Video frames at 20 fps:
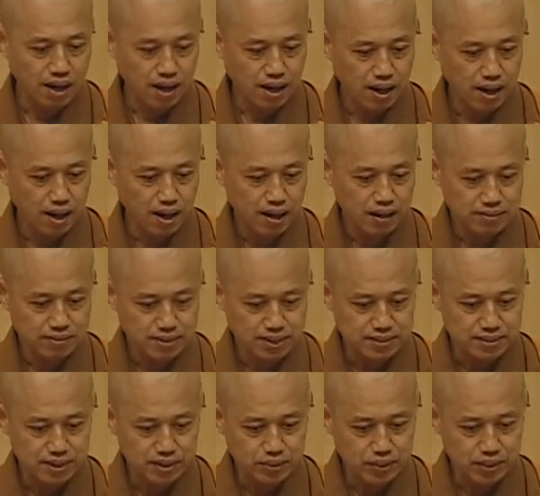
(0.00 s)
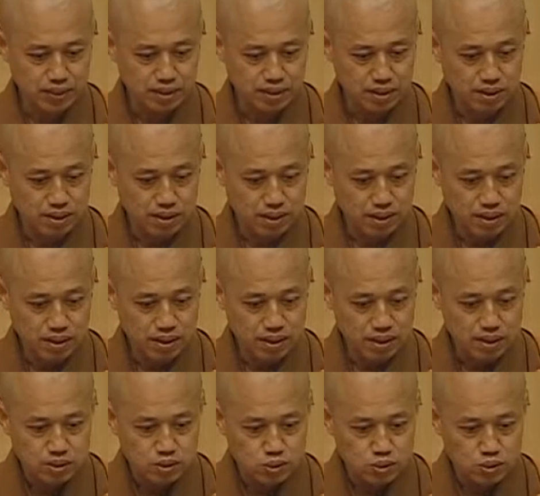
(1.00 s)
好，再请问。
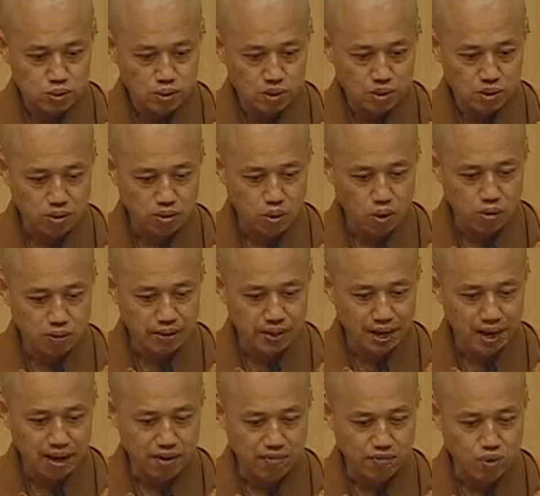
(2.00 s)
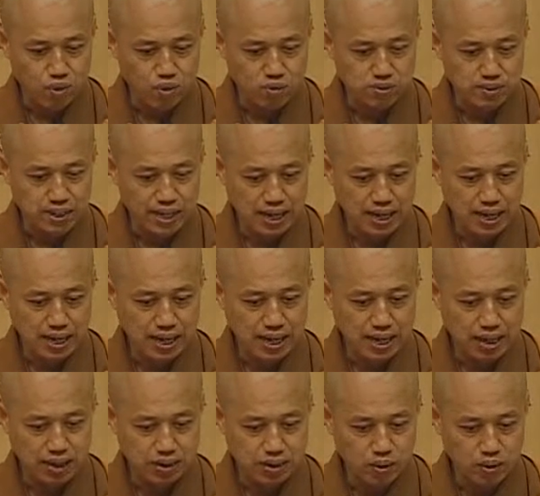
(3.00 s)
如果供养佛像
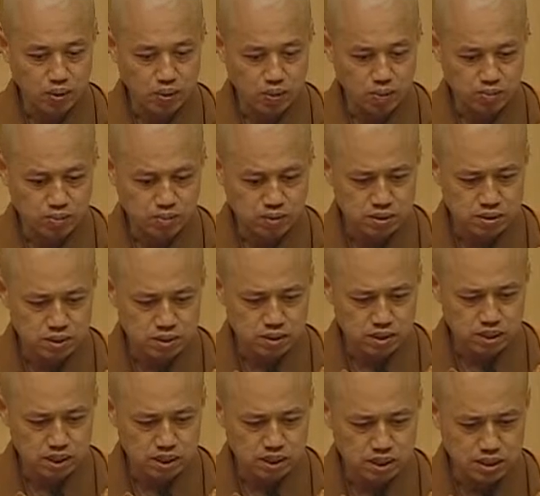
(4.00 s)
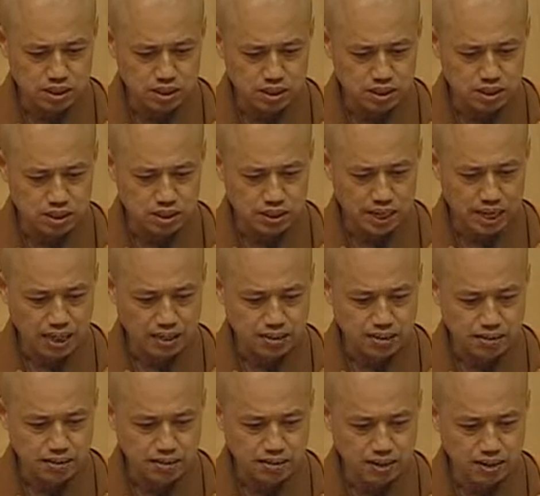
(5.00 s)
啊，有金像
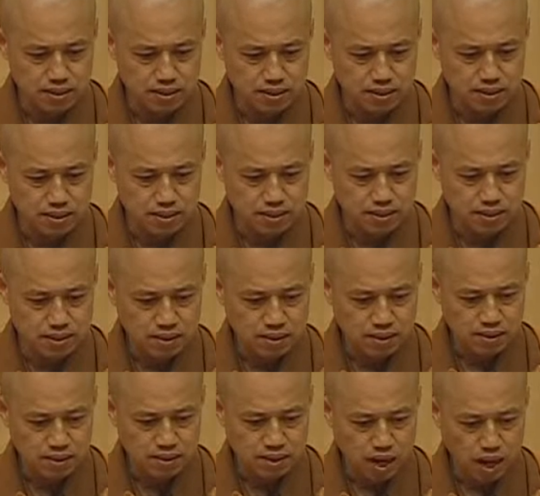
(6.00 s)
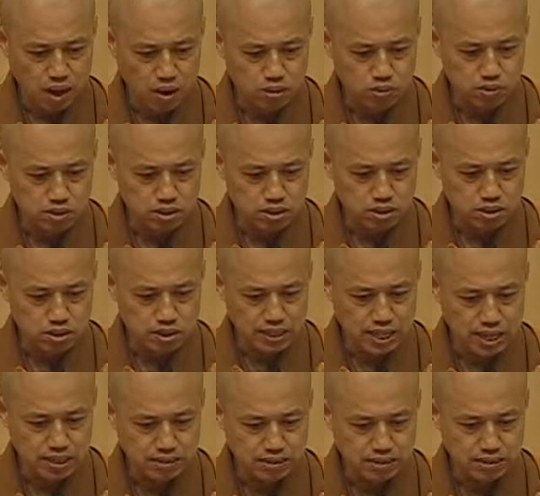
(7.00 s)
身、陶瓷
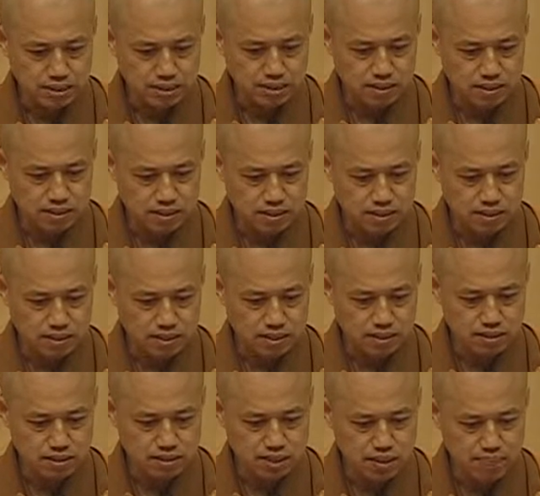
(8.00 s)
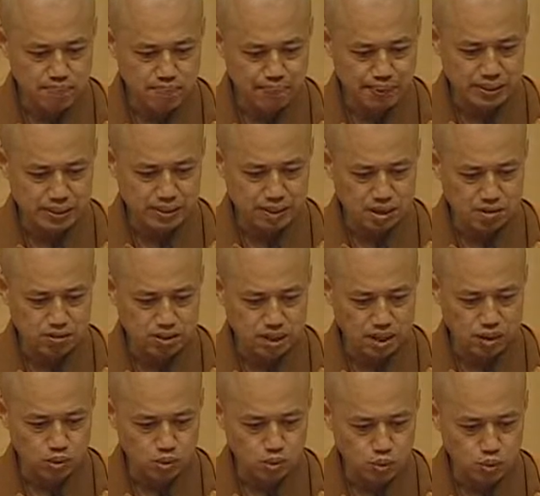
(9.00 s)
像身，金身比较
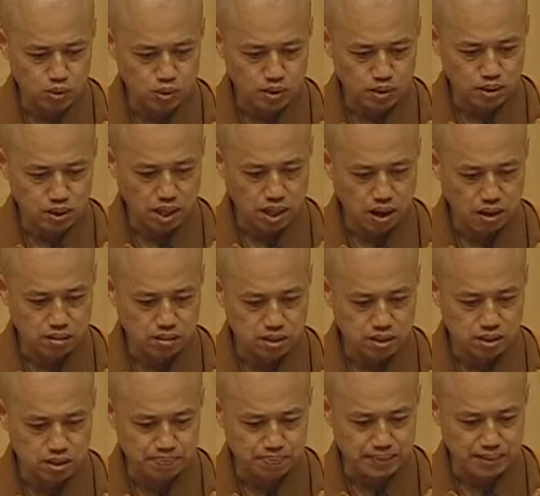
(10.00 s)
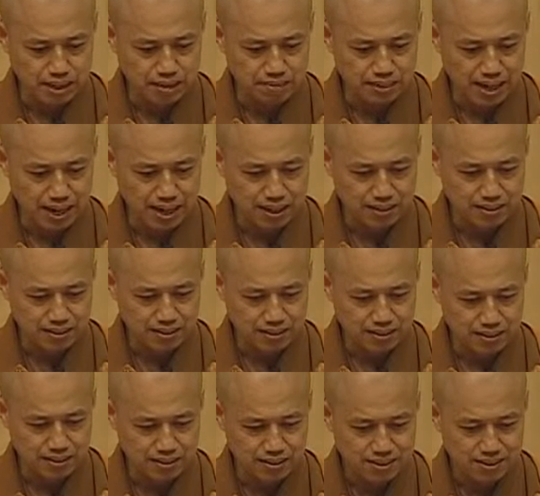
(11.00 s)
小尊，陶瓷比较大身，